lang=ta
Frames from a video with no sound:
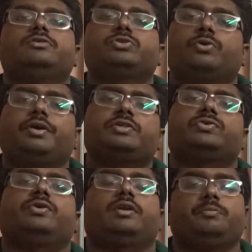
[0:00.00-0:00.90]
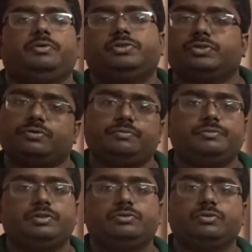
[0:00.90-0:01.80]
ஸ்கொயர் ஸ்கொயராக பிரிச்சுக்கணும்
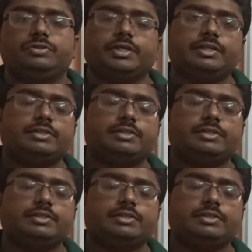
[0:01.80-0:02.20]
ஸோ செயின்